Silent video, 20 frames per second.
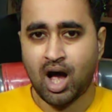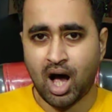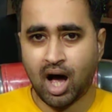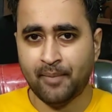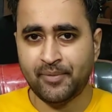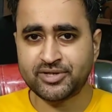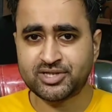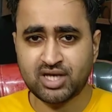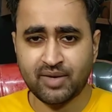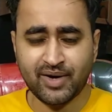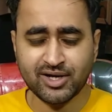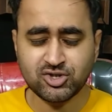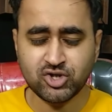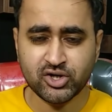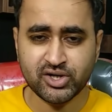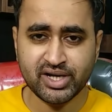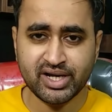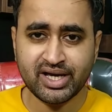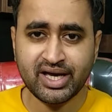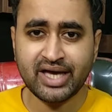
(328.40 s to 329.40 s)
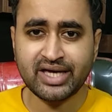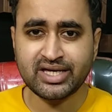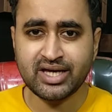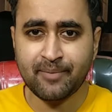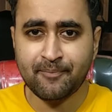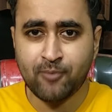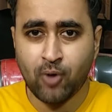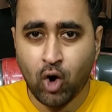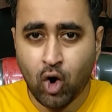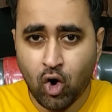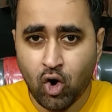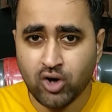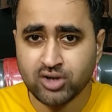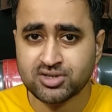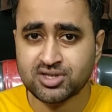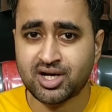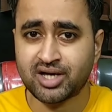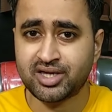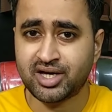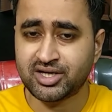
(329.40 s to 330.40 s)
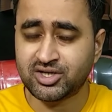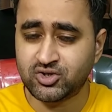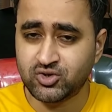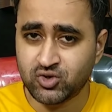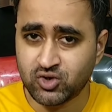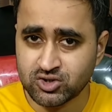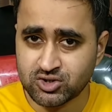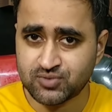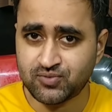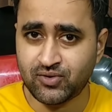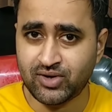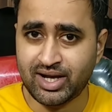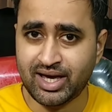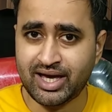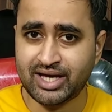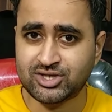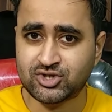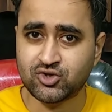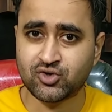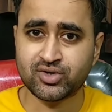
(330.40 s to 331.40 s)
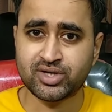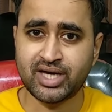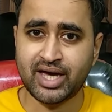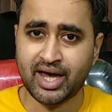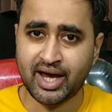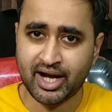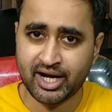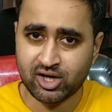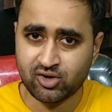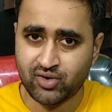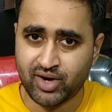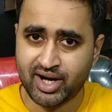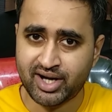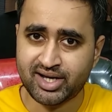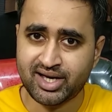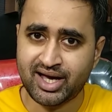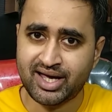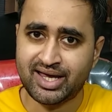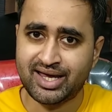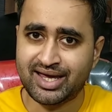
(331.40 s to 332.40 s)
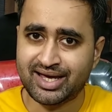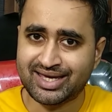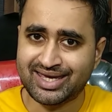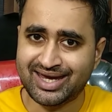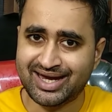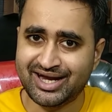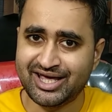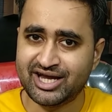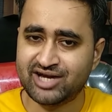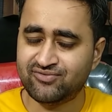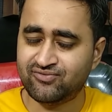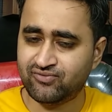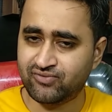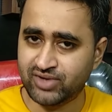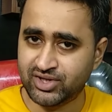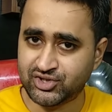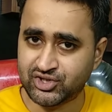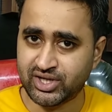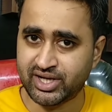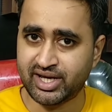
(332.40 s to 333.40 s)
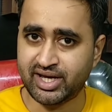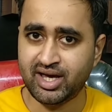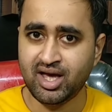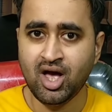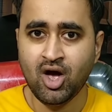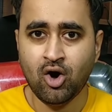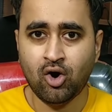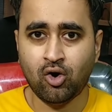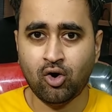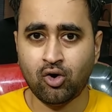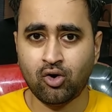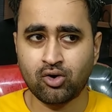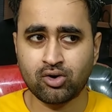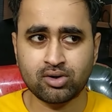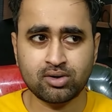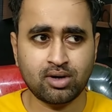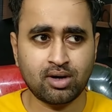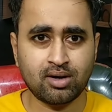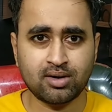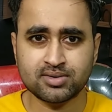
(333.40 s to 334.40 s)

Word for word: अब इसके बाद जो ट्रिक है ये बहुत ज़्यादा यूज़फुल है जो कि एंड्रॉयड का एक हिडन फीचर है और